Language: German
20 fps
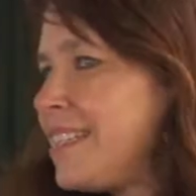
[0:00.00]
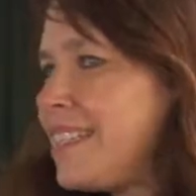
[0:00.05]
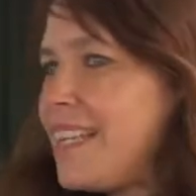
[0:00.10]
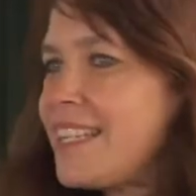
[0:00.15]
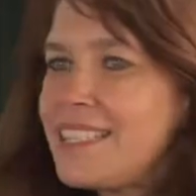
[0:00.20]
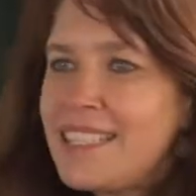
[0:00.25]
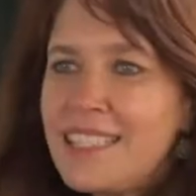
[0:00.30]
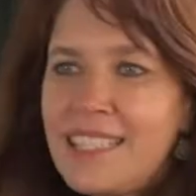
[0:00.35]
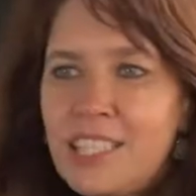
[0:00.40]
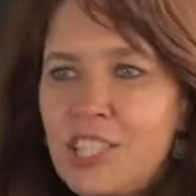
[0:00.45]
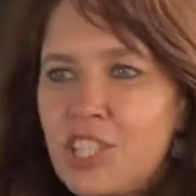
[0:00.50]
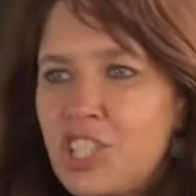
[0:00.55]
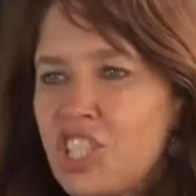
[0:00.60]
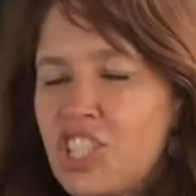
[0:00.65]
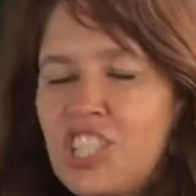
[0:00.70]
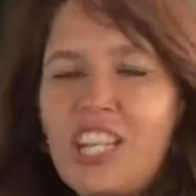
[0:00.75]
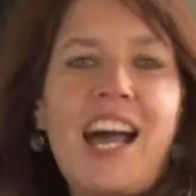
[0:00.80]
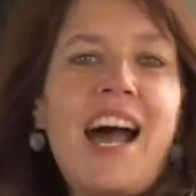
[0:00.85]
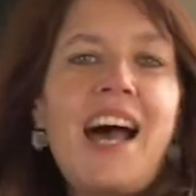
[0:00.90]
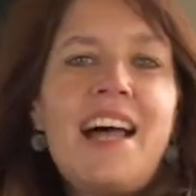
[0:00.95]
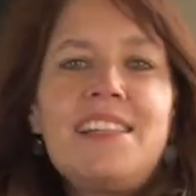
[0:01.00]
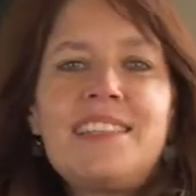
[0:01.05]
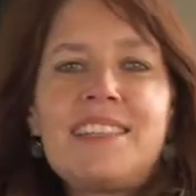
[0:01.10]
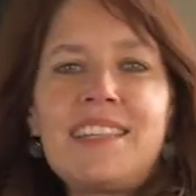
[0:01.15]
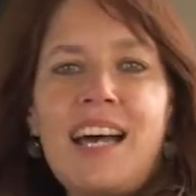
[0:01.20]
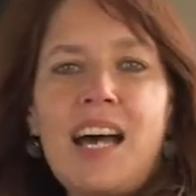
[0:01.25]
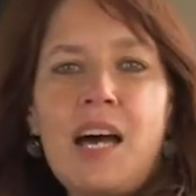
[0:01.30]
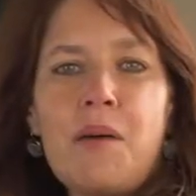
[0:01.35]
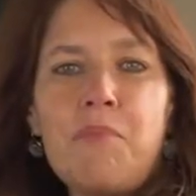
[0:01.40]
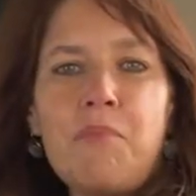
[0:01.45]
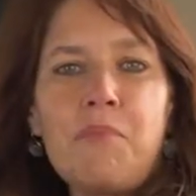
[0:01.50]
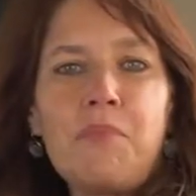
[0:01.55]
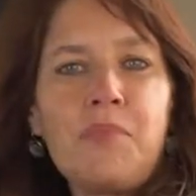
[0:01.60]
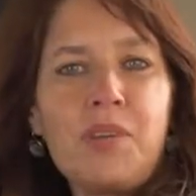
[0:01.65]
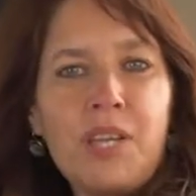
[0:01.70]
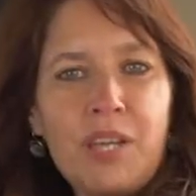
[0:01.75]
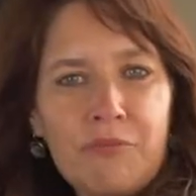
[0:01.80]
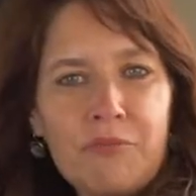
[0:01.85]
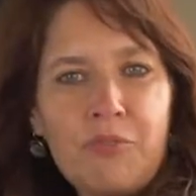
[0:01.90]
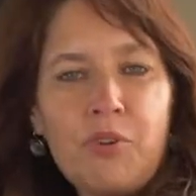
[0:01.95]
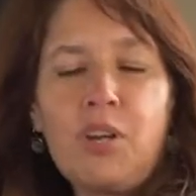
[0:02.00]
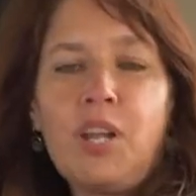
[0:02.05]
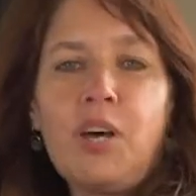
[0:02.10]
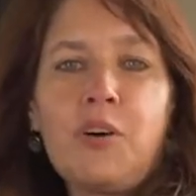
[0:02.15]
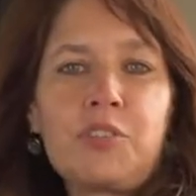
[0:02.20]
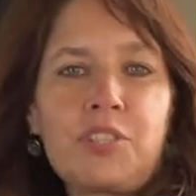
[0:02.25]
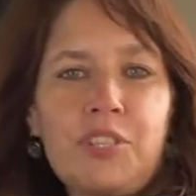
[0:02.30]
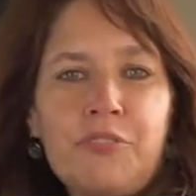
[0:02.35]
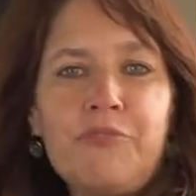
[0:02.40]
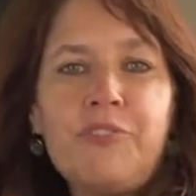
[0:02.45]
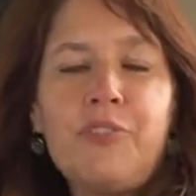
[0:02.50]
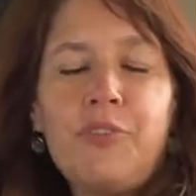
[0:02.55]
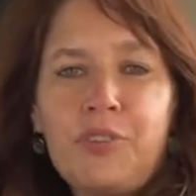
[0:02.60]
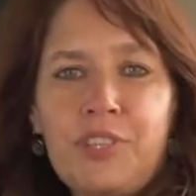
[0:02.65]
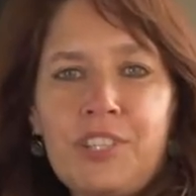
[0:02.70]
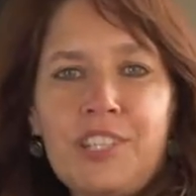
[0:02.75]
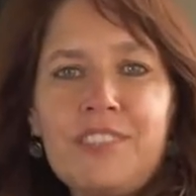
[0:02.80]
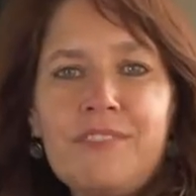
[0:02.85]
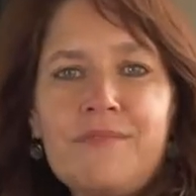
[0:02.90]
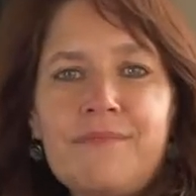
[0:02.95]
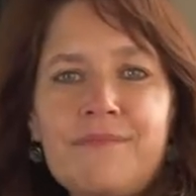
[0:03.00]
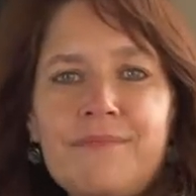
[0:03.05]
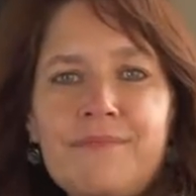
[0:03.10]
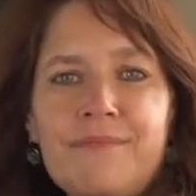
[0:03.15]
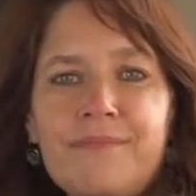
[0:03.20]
dass sie gestrahlt haben vor lauter Freude.